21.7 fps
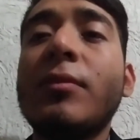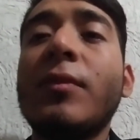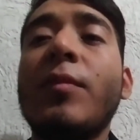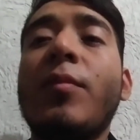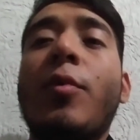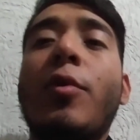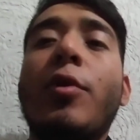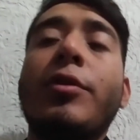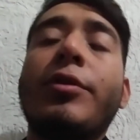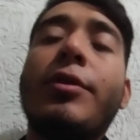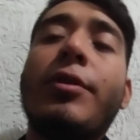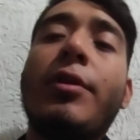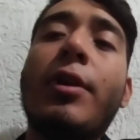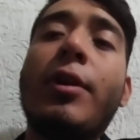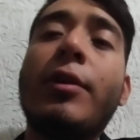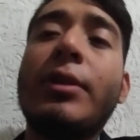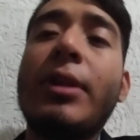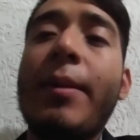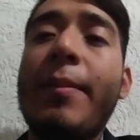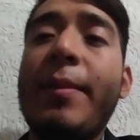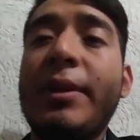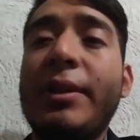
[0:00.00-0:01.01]
por otro lado
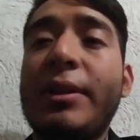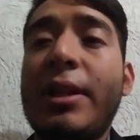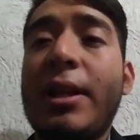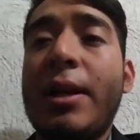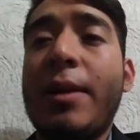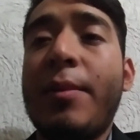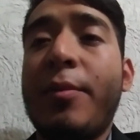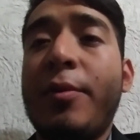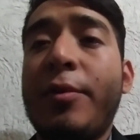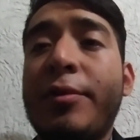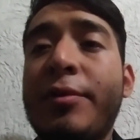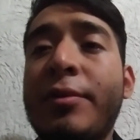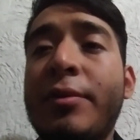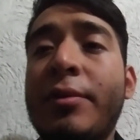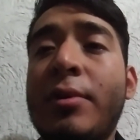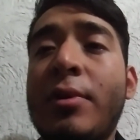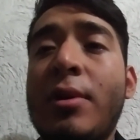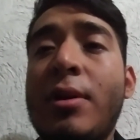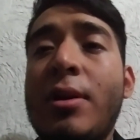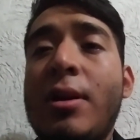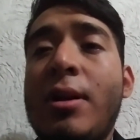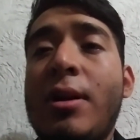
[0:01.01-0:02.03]
también tenemos
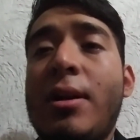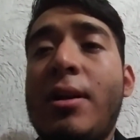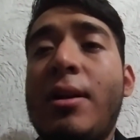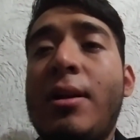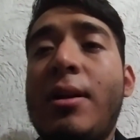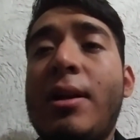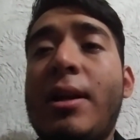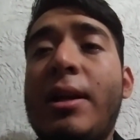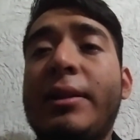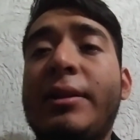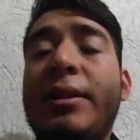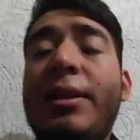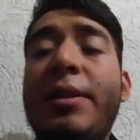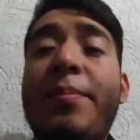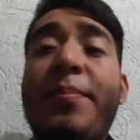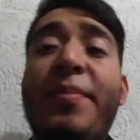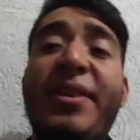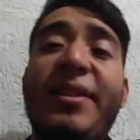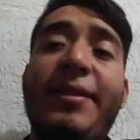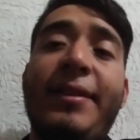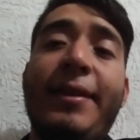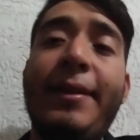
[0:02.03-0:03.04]
la
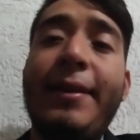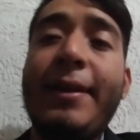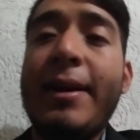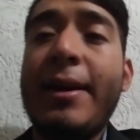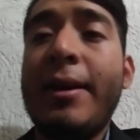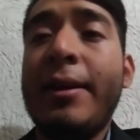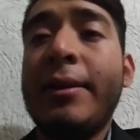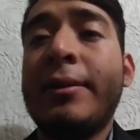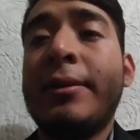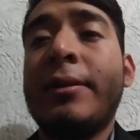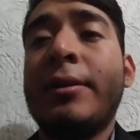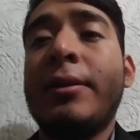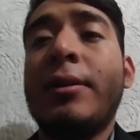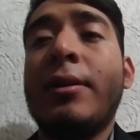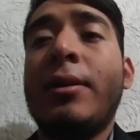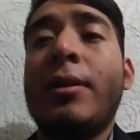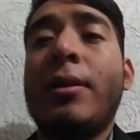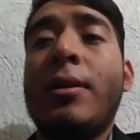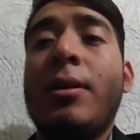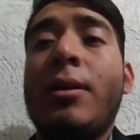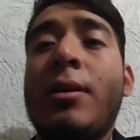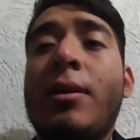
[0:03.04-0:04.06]
tipicidad
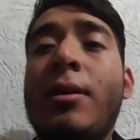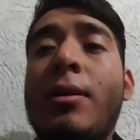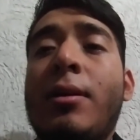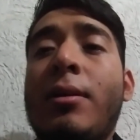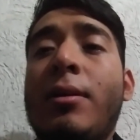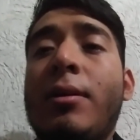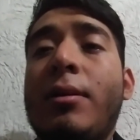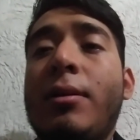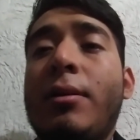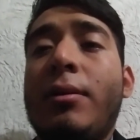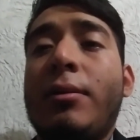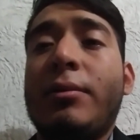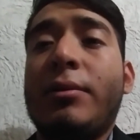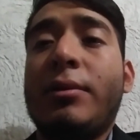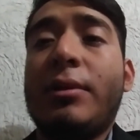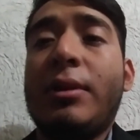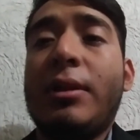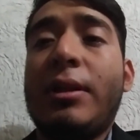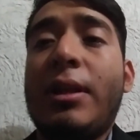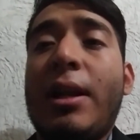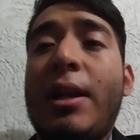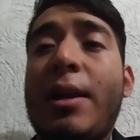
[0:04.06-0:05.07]

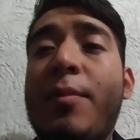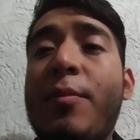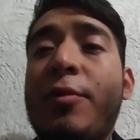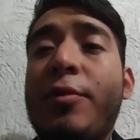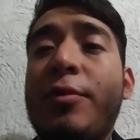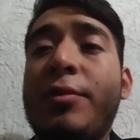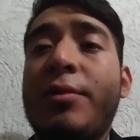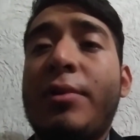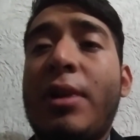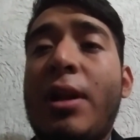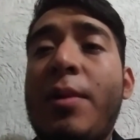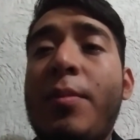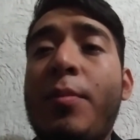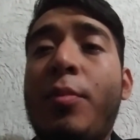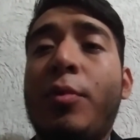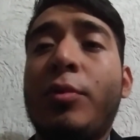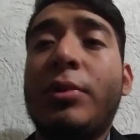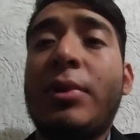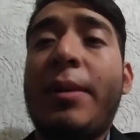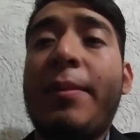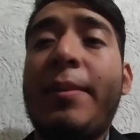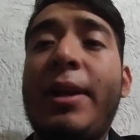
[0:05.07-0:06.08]
tenemos la
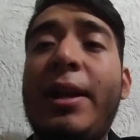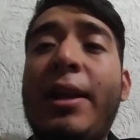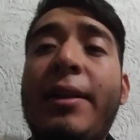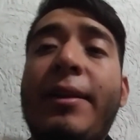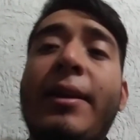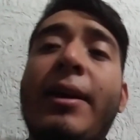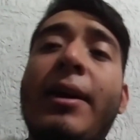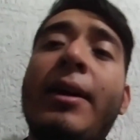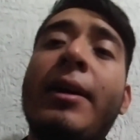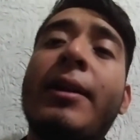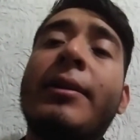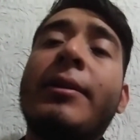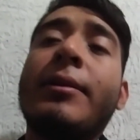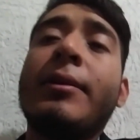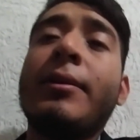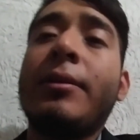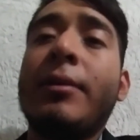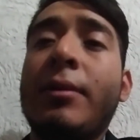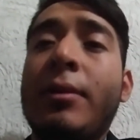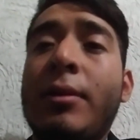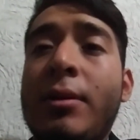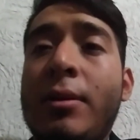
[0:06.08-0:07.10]
imputabilidad
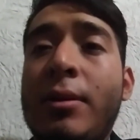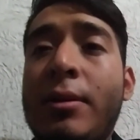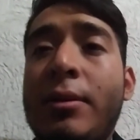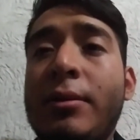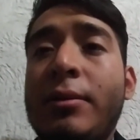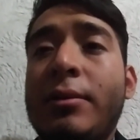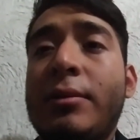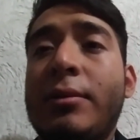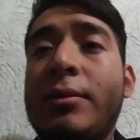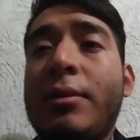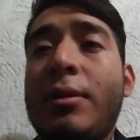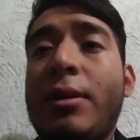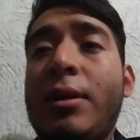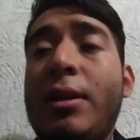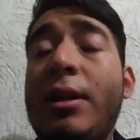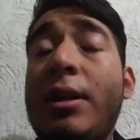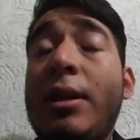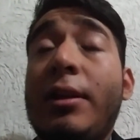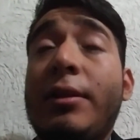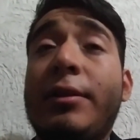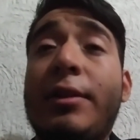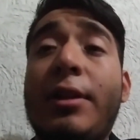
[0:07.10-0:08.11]

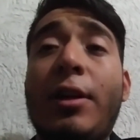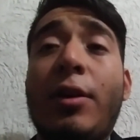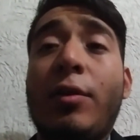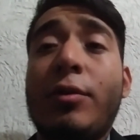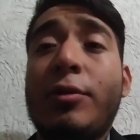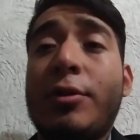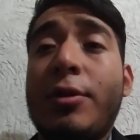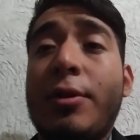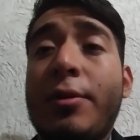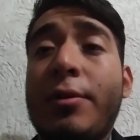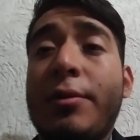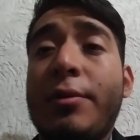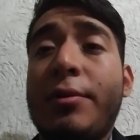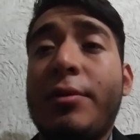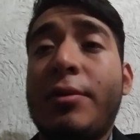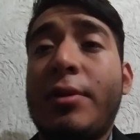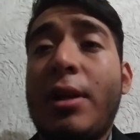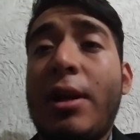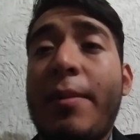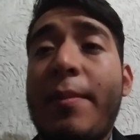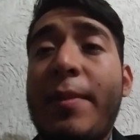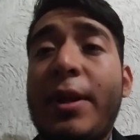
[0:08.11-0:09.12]
y entre otros
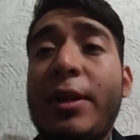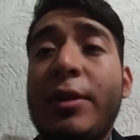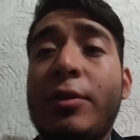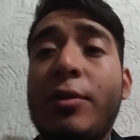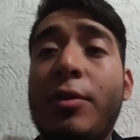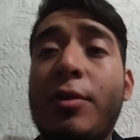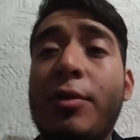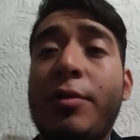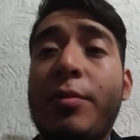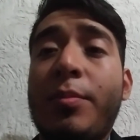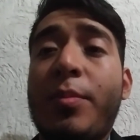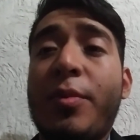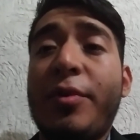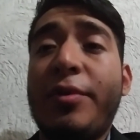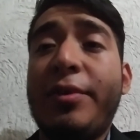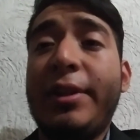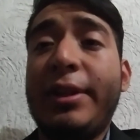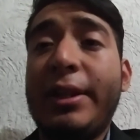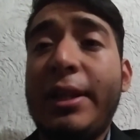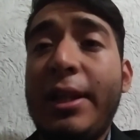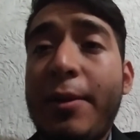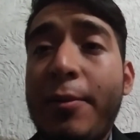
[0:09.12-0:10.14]
elementos
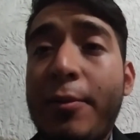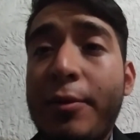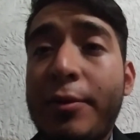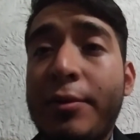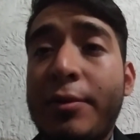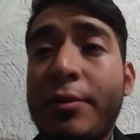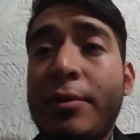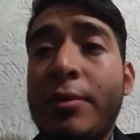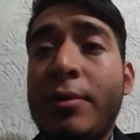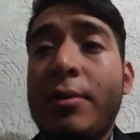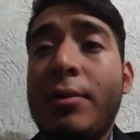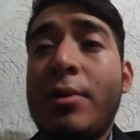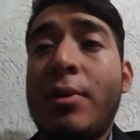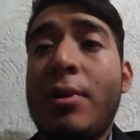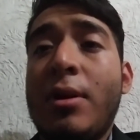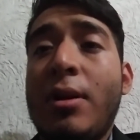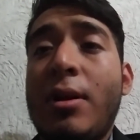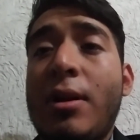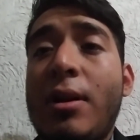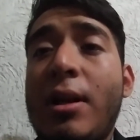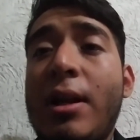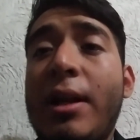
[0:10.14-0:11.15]
positivos.
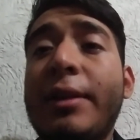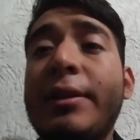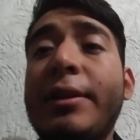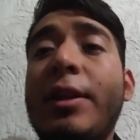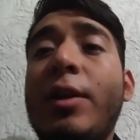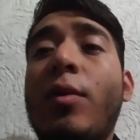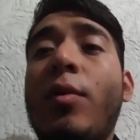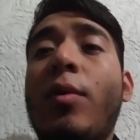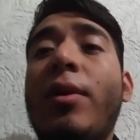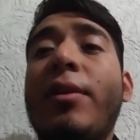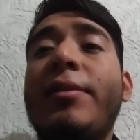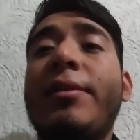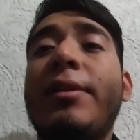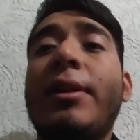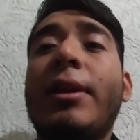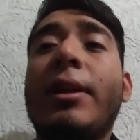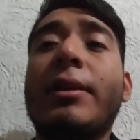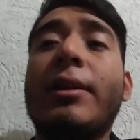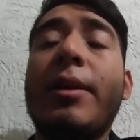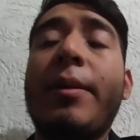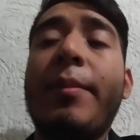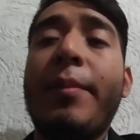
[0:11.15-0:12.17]
La
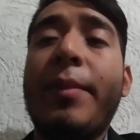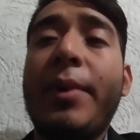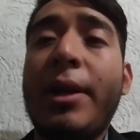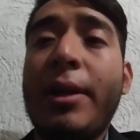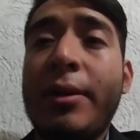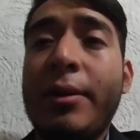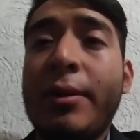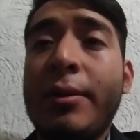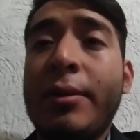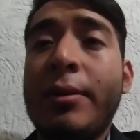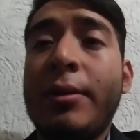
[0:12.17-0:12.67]
antijuricidad también,